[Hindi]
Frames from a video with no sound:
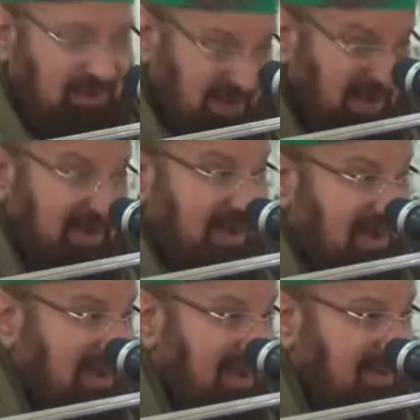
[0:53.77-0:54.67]
अल्लाह का
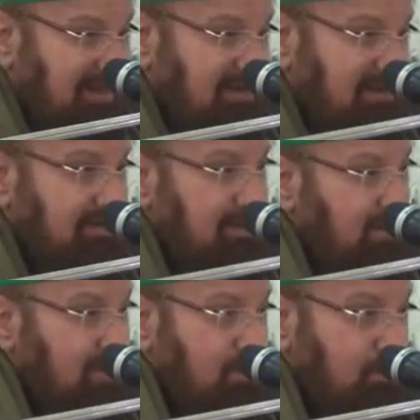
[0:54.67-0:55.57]
घर
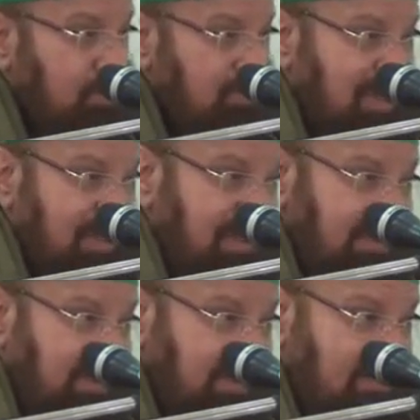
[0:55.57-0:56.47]
वो जा रहे
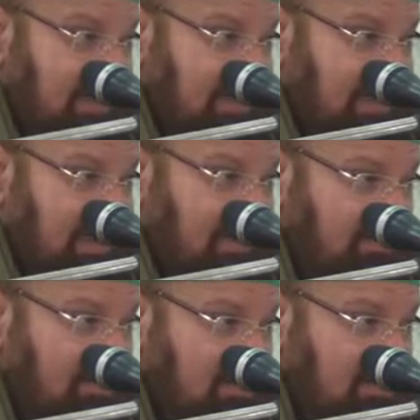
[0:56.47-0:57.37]
थे किसकी तरफ